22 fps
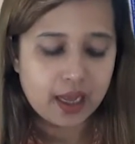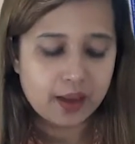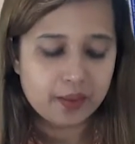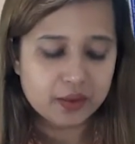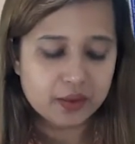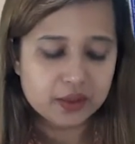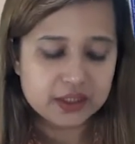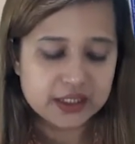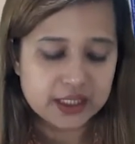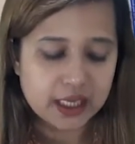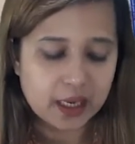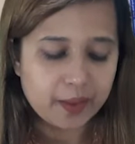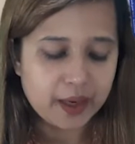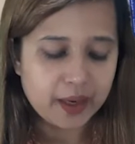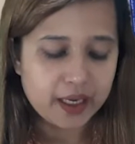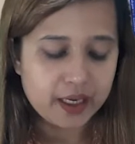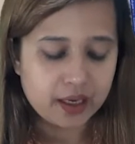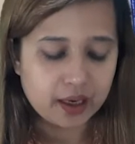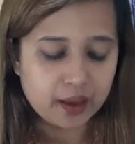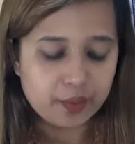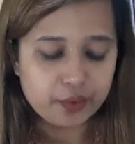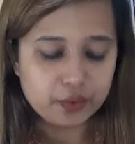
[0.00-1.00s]
এবং
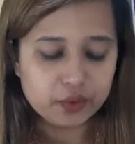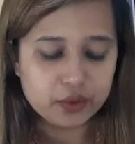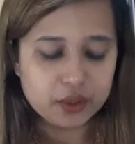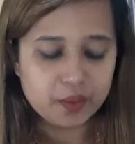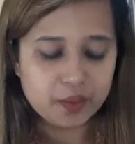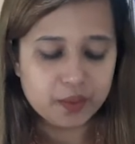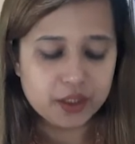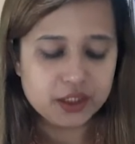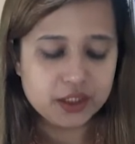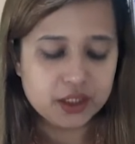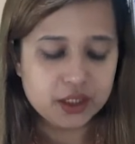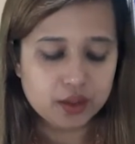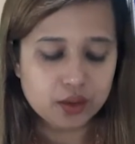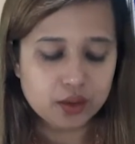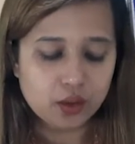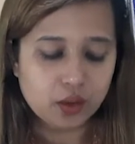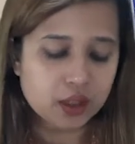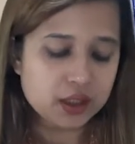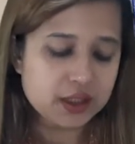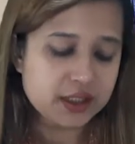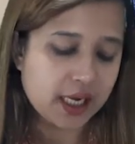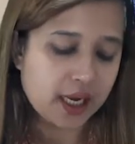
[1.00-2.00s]
জামাইরা প্রতিবেশীর
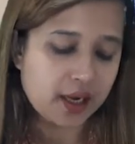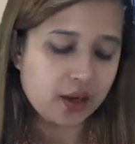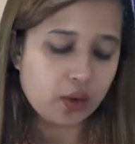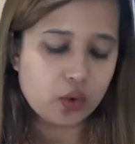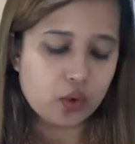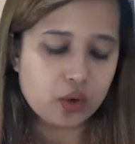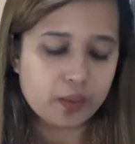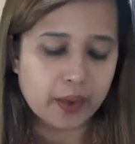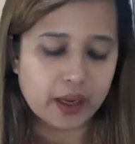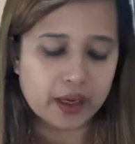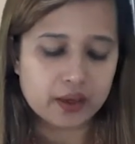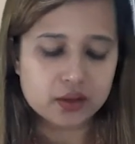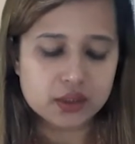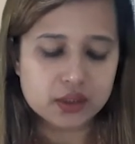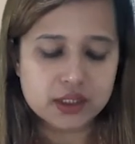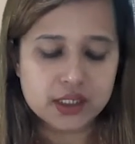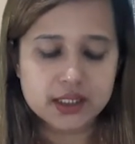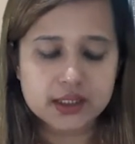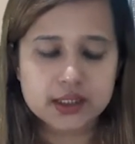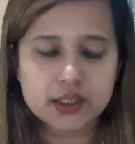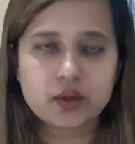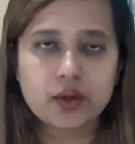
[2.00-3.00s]
দল চাকর বাকর
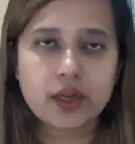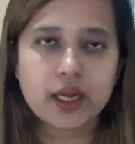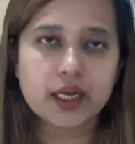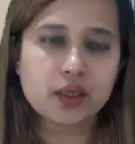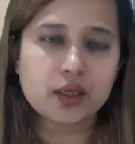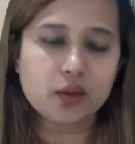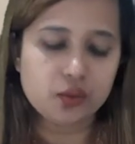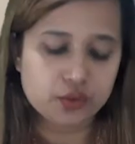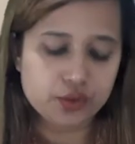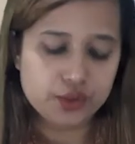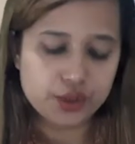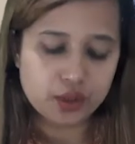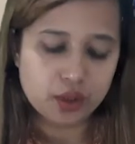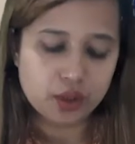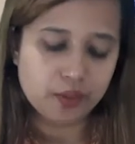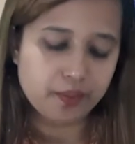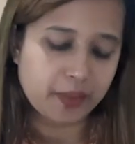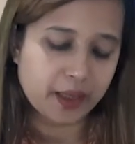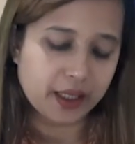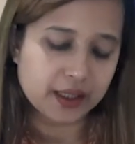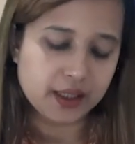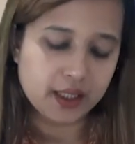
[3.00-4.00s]
সে যেন একটা
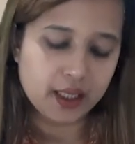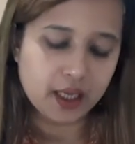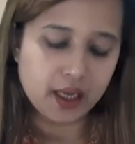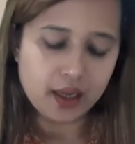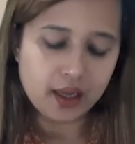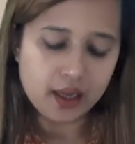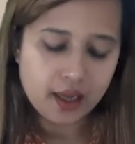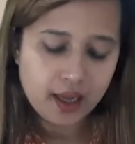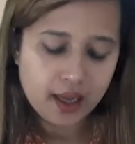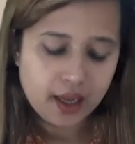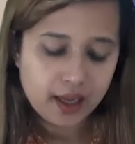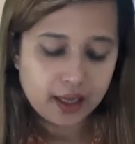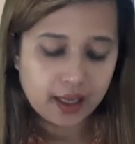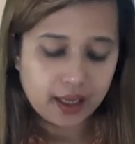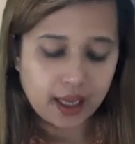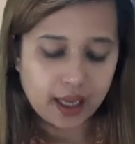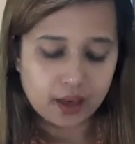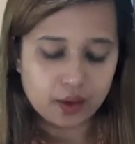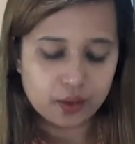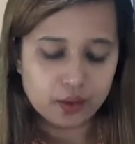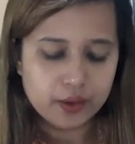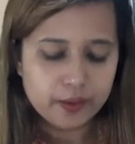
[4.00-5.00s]
উৎসব বাঁধিয়া গেল